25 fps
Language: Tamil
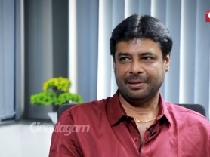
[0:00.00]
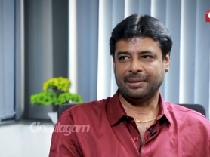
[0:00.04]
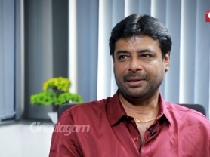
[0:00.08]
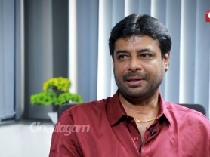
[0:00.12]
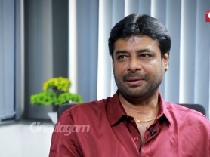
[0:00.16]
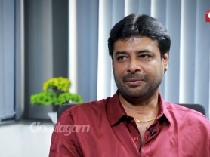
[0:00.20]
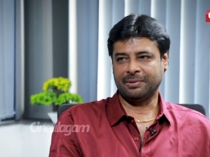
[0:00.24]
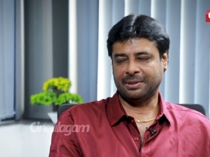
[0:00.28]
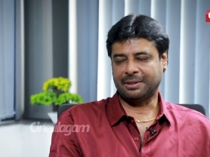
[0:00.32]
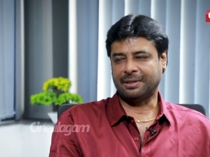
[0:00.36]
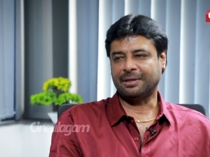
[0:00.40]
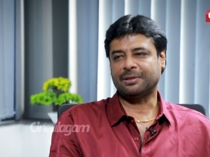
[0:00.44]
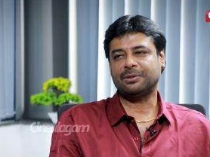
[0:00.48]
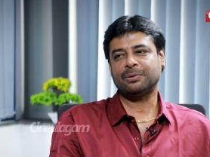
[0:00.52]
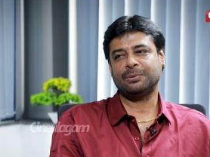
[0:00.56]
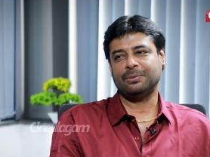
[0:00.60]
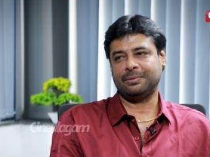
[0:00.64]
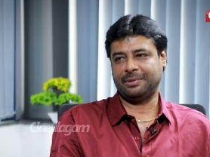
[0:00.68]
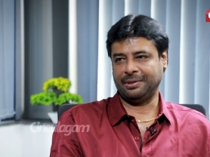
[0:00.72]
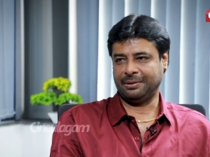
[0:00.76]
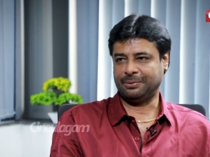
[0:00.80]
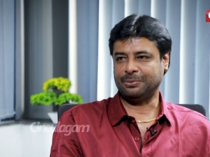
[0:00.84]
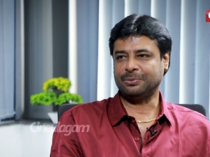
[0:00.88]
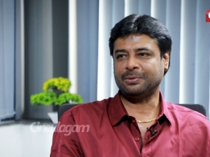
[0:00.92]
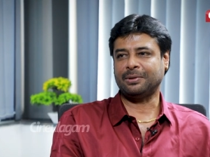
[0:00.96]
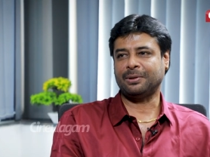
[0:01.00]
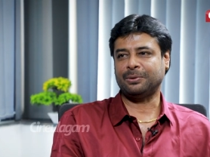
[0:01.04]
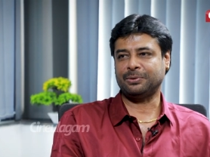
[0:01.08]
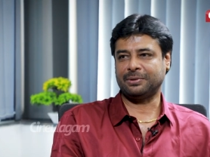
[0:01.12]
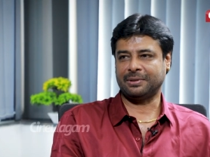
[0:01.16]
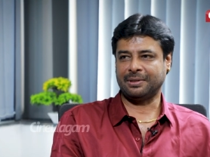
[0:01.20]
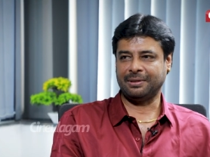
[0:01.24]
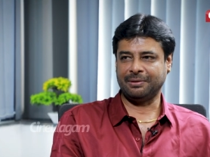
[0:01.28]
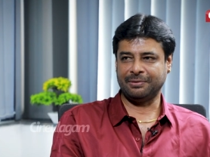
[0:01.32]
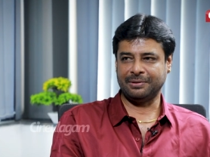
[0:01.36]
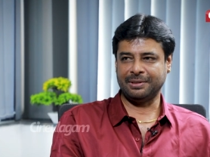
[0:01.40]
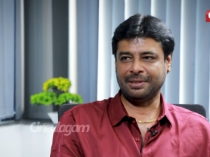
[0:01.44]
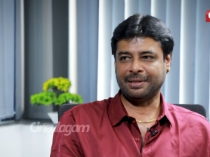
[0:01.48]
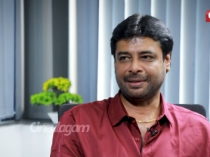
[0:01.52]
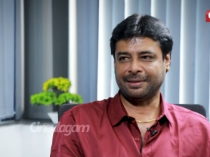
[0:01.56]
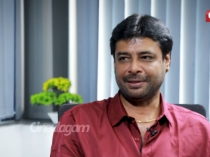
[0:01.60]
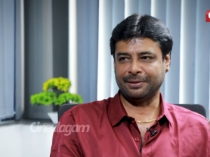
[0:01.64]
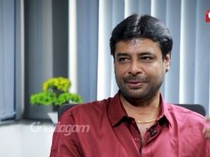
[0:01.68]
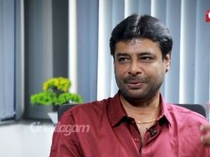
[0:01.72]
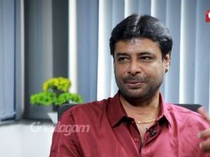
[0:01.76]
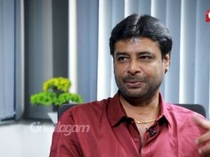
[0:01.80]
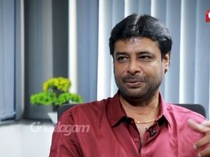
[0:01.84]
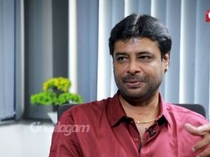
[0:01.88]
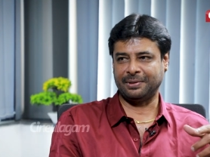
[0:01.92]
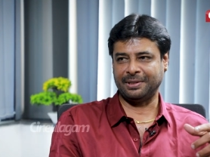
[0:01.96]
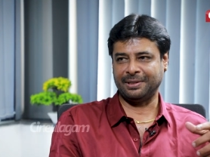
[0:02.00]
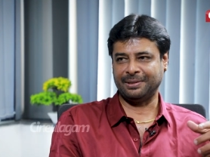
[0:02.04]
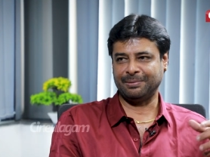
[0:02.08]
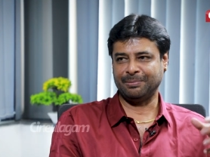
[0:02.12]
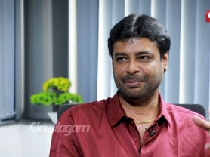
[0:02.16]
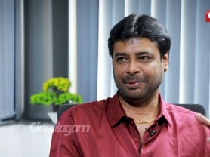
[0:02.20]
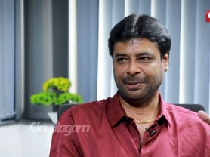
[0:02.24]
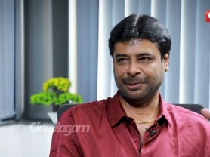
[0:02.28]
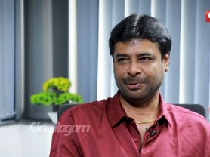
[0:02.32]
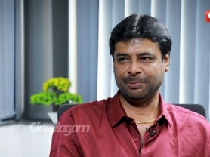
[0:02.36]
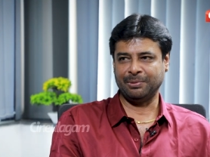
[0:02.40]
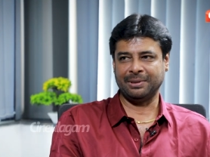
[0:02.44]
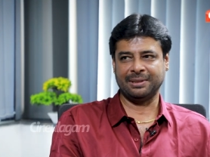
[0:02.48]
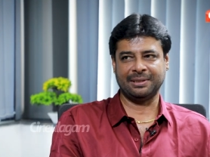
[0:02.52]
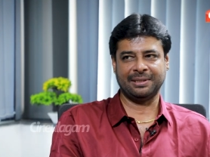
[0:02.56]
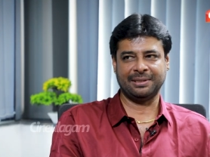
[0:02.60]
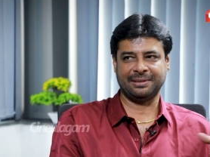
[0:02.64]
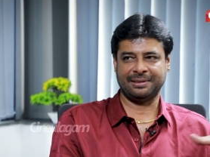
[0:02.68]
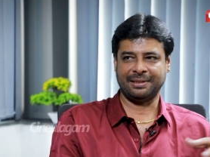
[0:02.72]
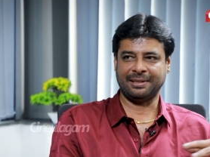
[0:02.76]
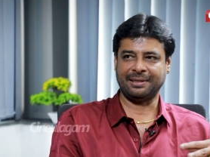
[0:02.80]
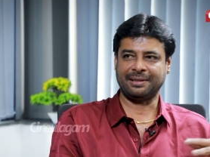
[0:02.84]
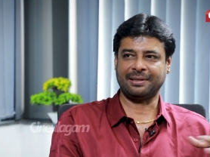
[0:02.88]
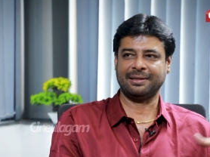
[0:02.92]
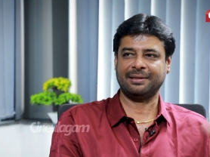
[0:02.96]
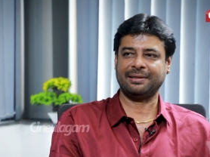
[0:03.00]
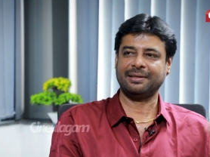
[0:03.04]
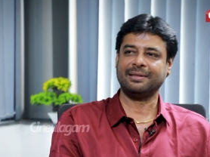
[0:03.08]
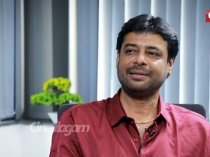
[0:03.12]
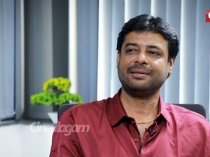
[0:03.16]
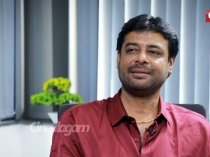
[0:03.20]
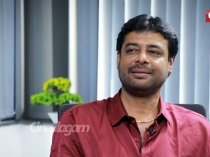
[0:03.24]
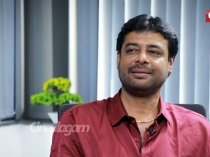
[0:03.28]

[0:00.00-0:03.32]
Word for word: அன்றைக்கி வந்து கற்றுக்குட்டி டூ தௌசண்டில் வந்து நான் கற்றுக்குட்டி பாலு மகேந்திர சார்கிட்ட